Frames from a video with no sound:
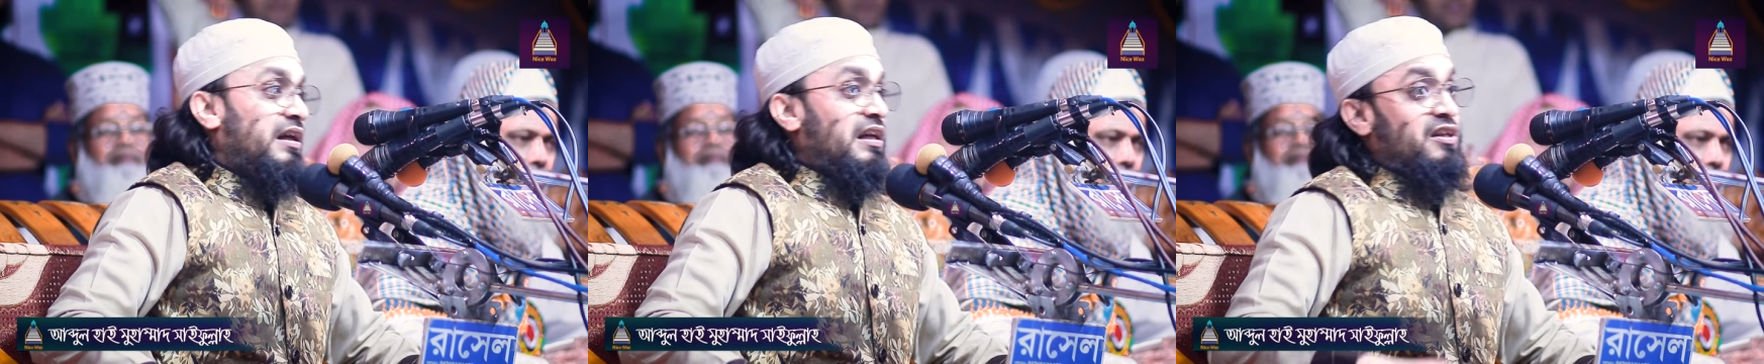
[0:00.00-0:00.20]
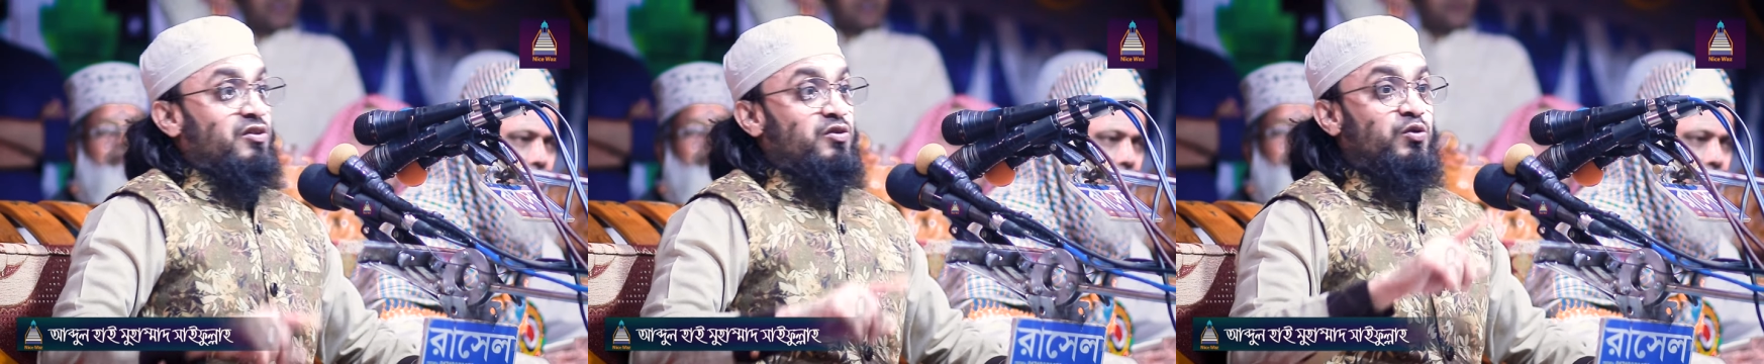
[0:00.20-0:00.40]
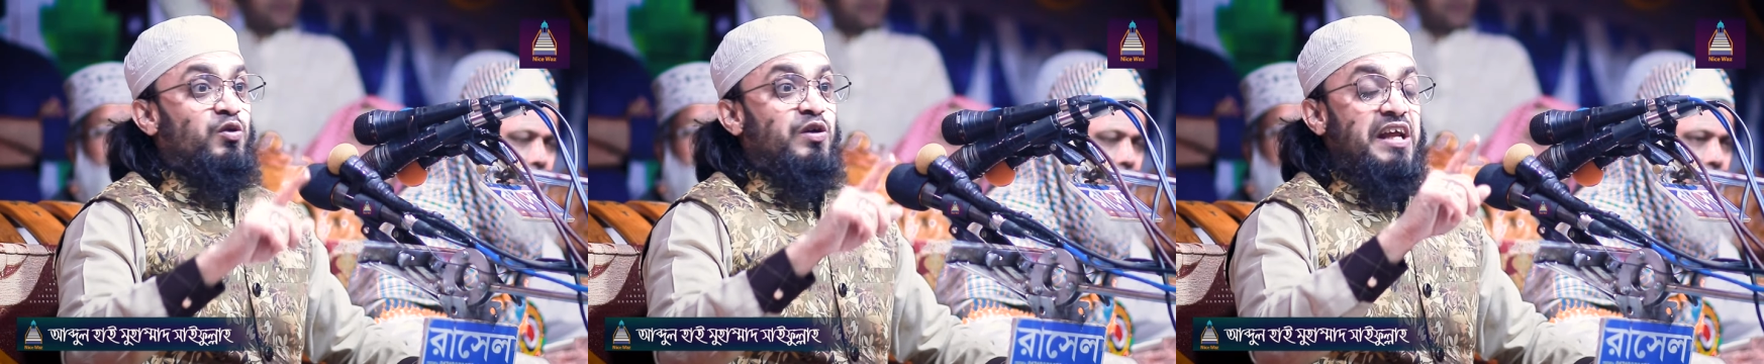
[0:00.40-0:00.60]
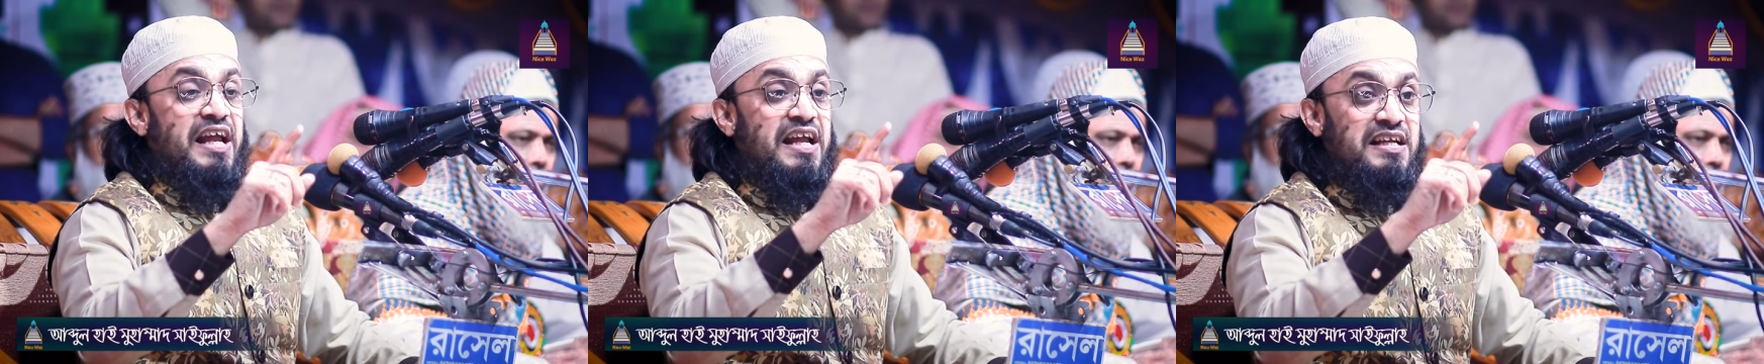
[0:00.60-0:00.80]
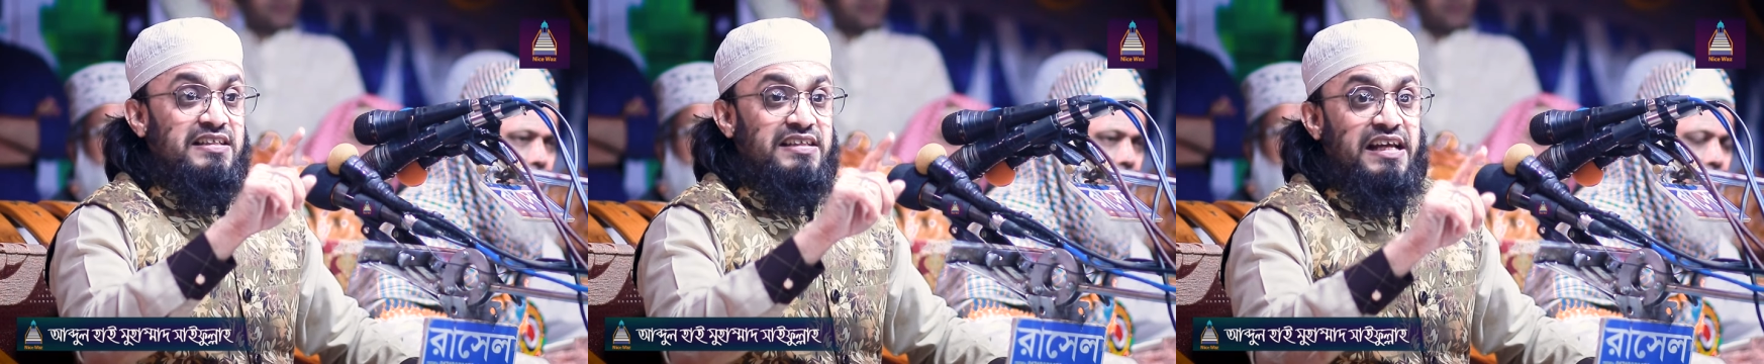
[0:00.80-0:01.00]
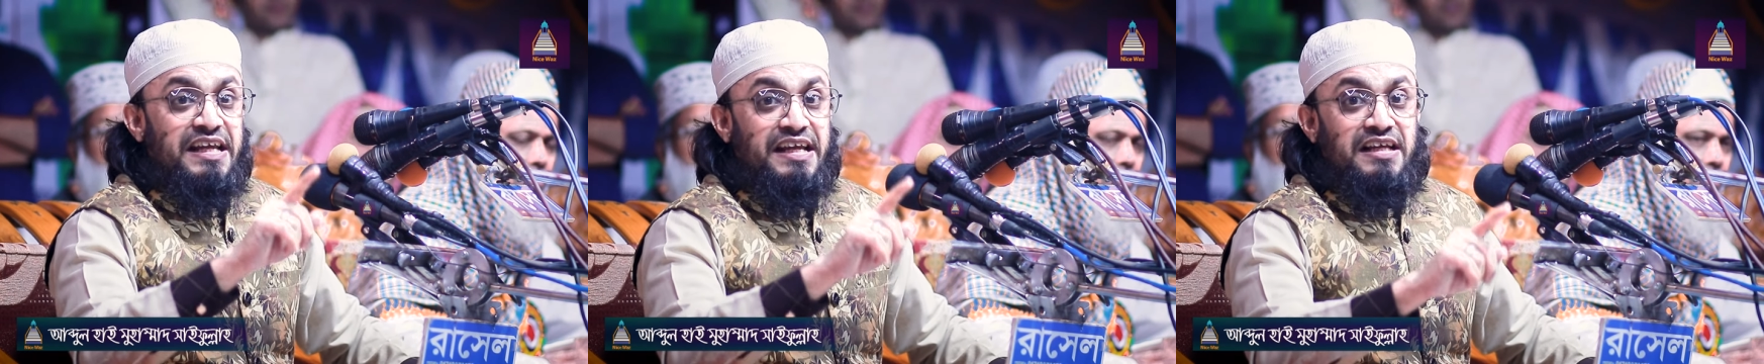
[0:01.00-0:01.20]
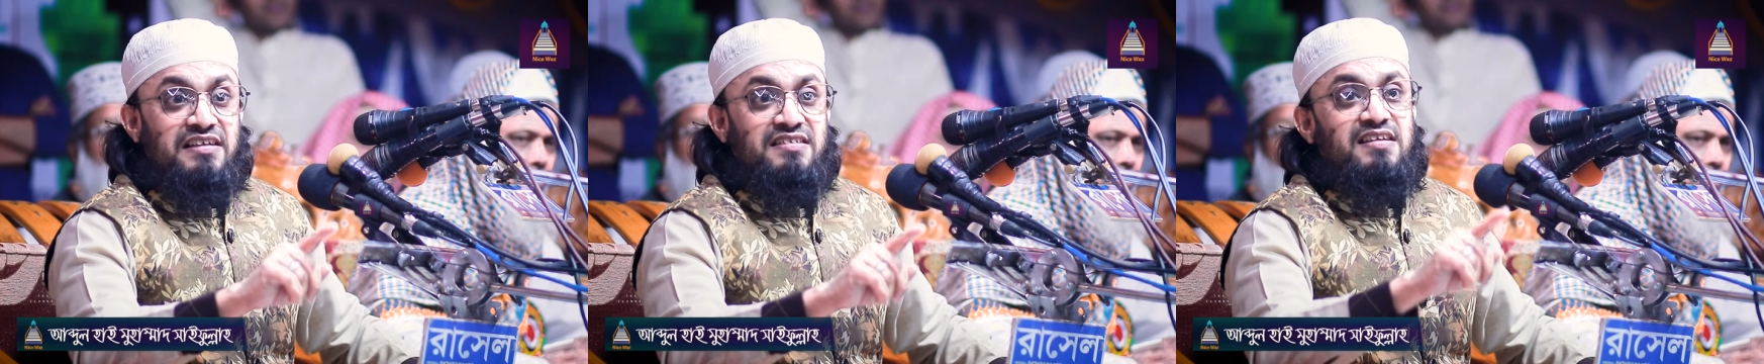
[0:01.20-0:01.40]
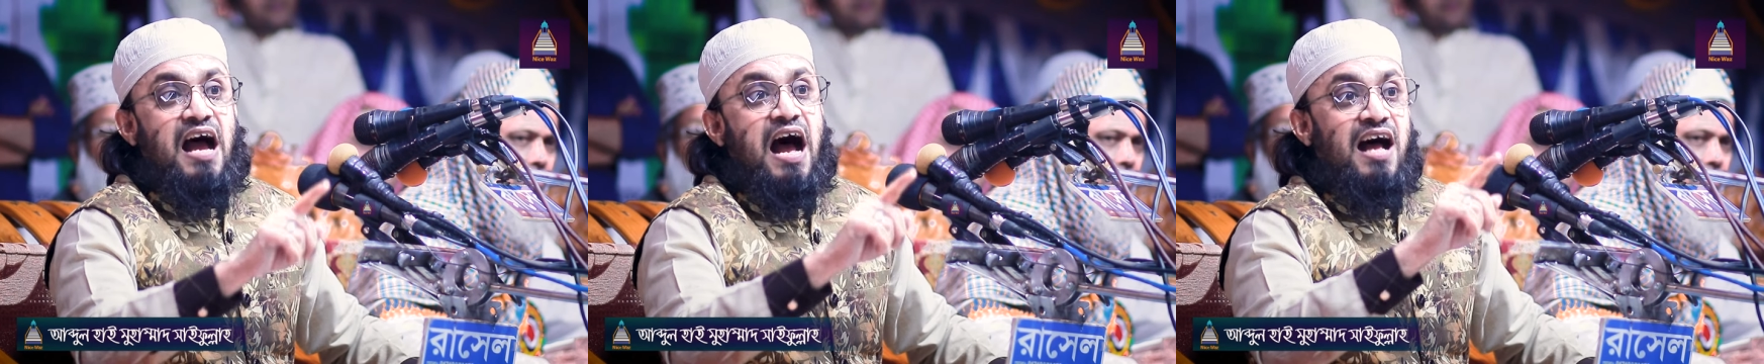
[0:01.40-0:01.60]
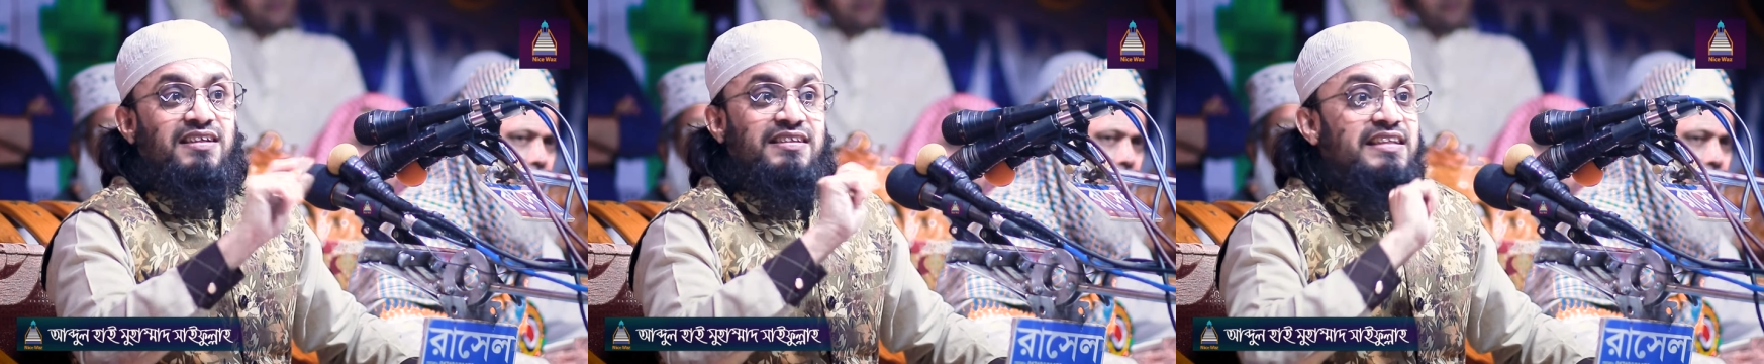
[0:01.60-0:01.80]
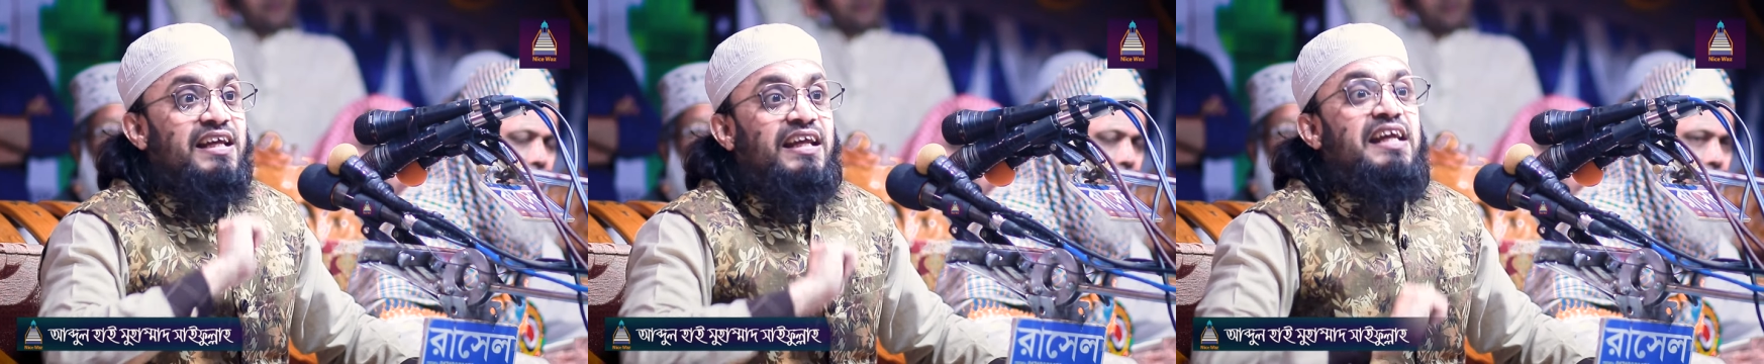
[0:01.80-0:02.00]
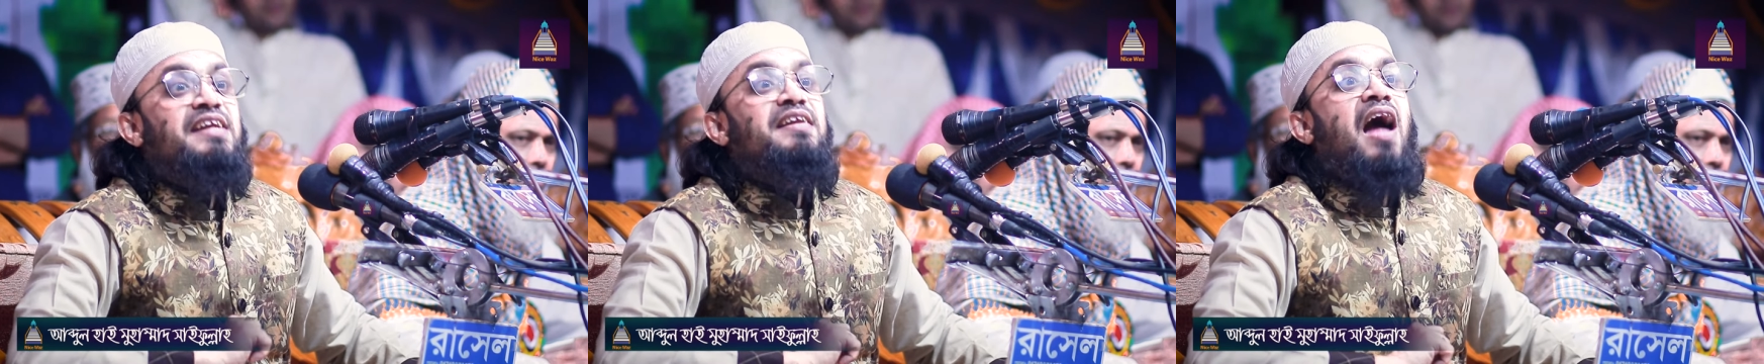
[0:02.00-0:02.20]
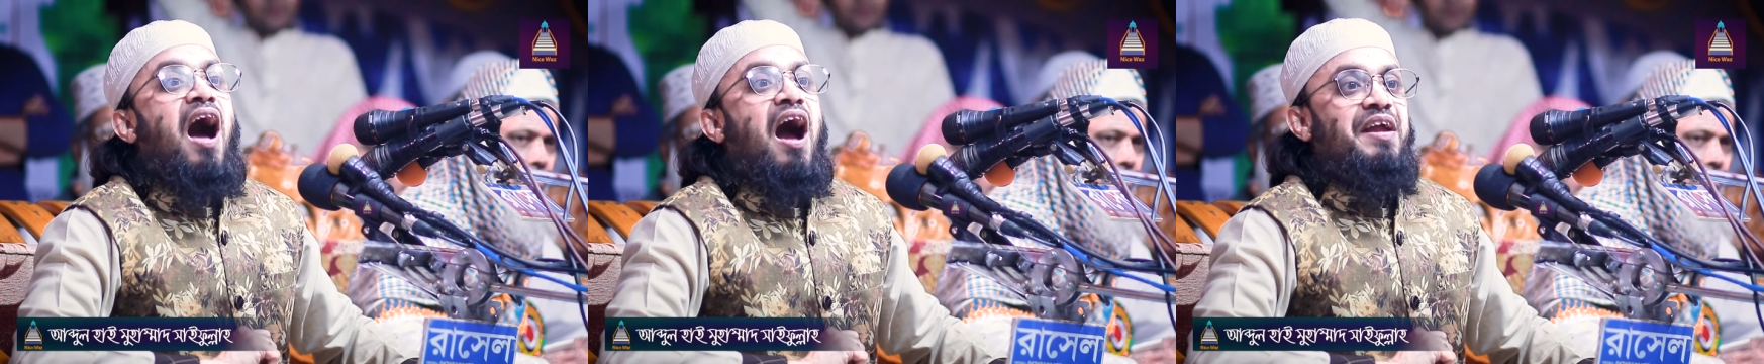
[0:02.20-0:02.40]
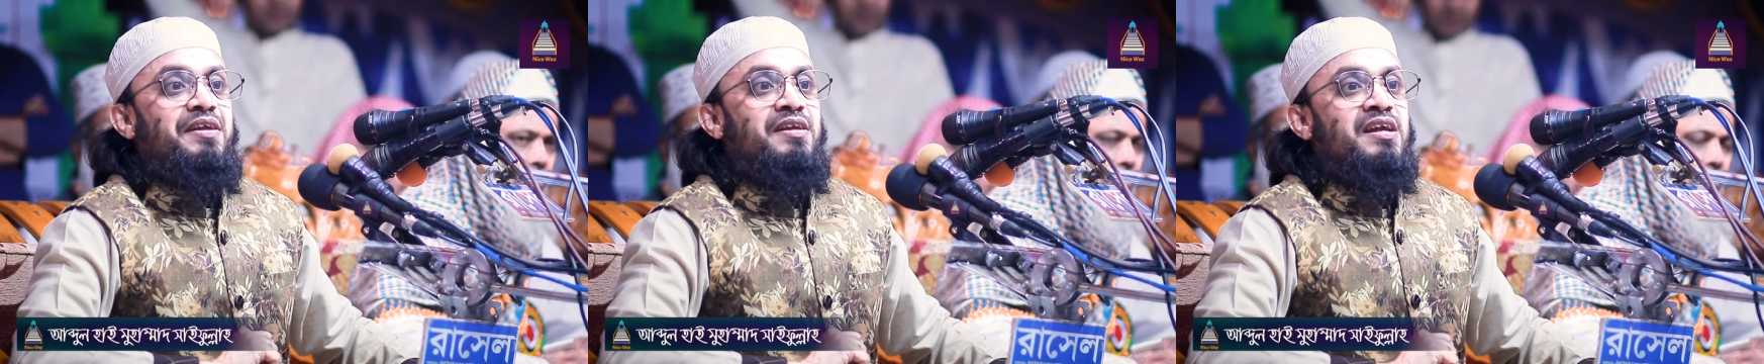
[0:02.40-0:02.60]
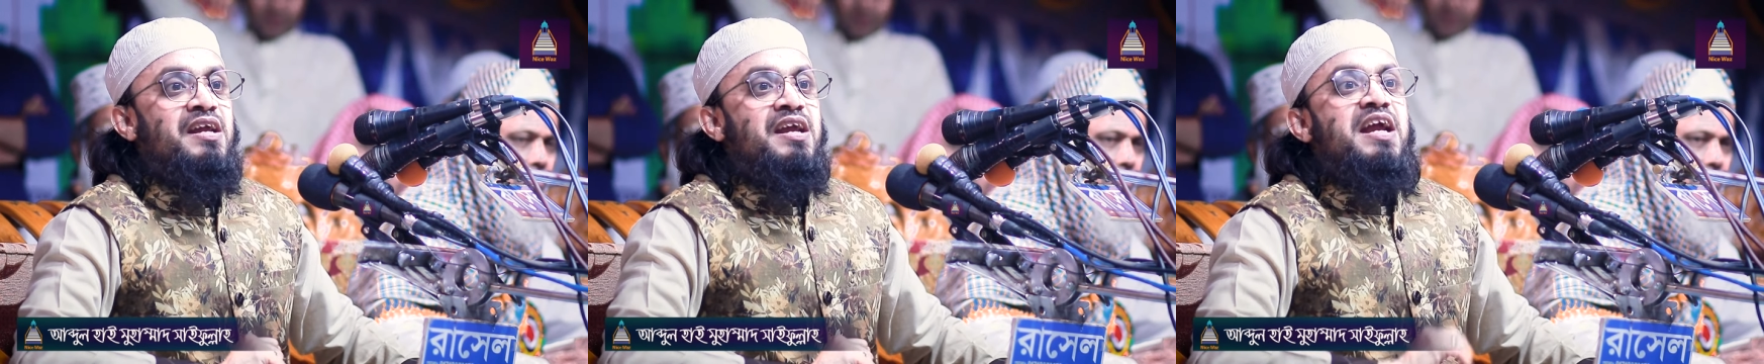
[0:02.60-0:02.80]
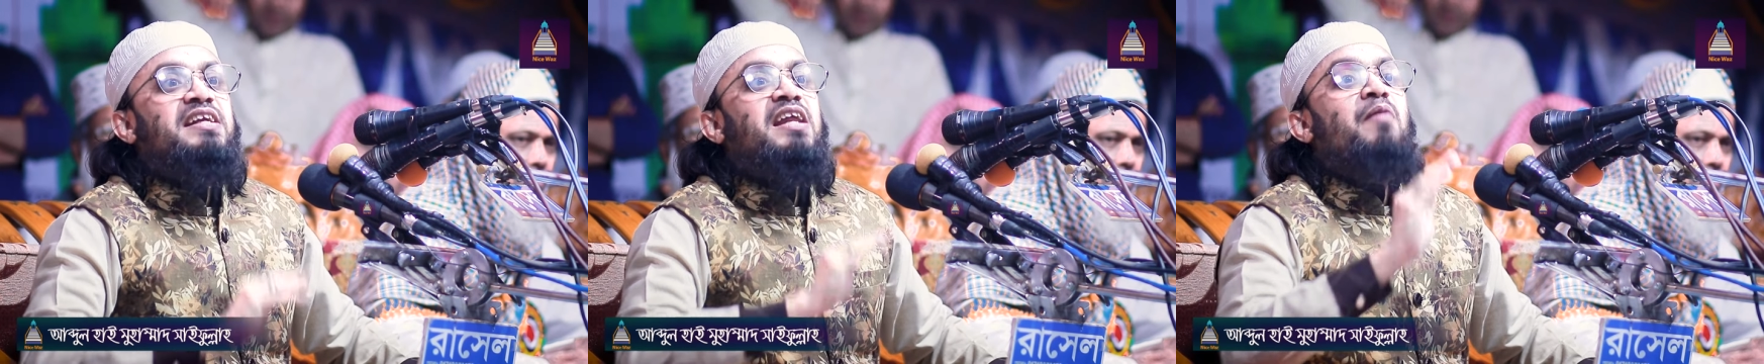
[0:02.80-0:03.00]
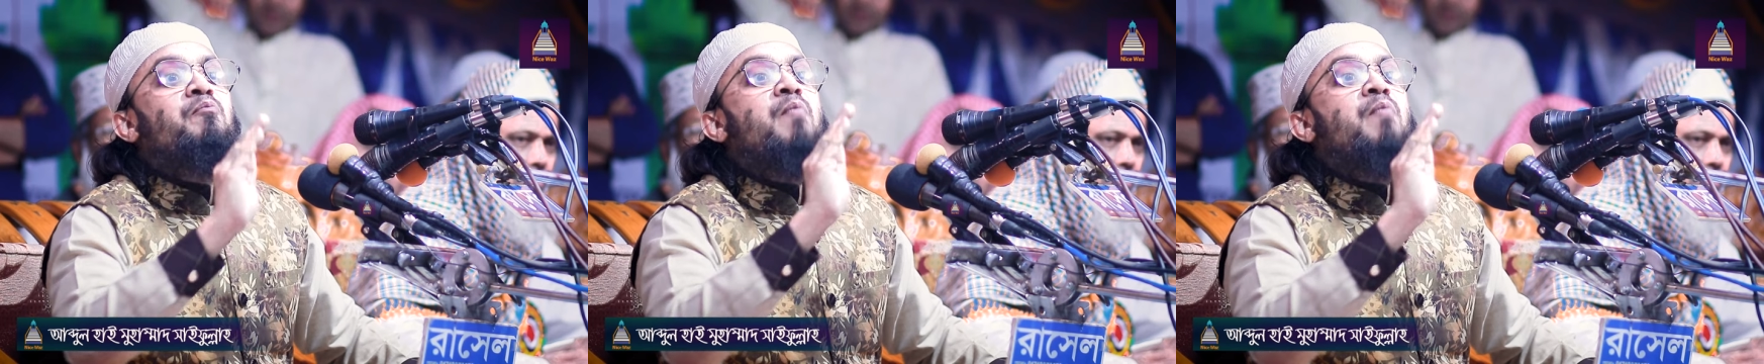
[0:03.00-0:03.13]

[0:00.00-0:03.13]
কিন্তু এই যে হিংসা আছে কি নাই এটার